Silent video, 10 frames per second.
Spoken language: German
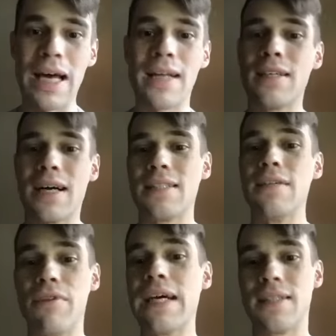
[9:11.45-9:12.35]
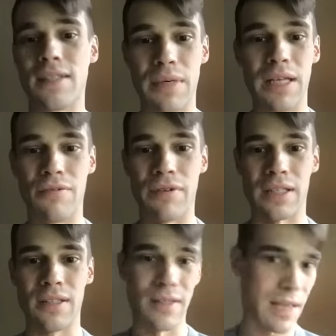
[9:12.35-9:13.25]
Land hat den Wert im
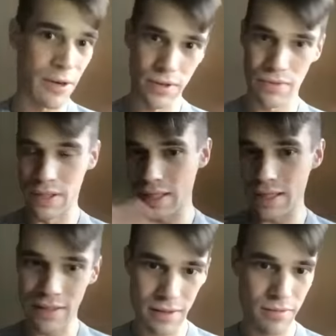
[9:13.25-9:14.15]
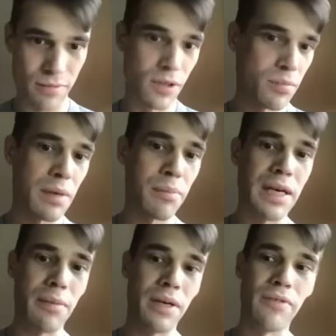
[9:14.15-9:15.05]
Endeffekt. Ne? Das Haus wird halt ne, mal
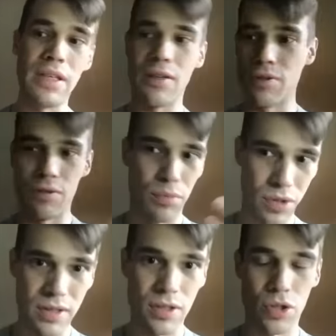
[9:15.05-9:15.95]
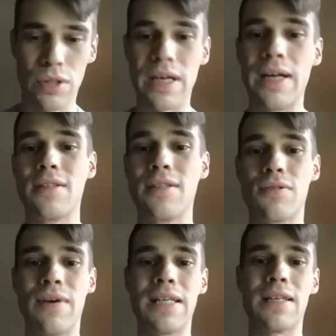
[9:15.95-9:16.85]
mehr, mal weniger, oder du musst es in Schuss halten und
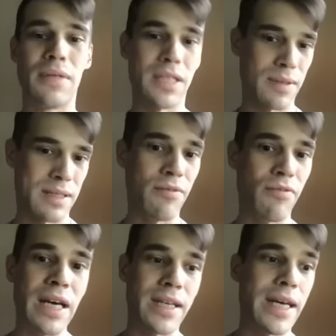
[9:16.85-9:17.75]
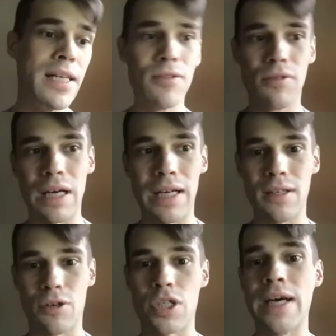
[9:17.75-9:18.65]
so weiter. Aber das, was den Wert hält und
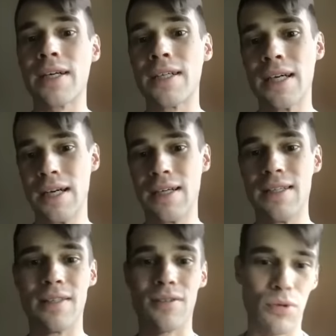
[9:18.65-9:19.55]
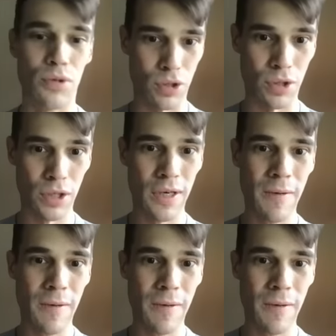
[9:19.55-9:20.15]
eigentlich auch steigert, ist das Grundstück.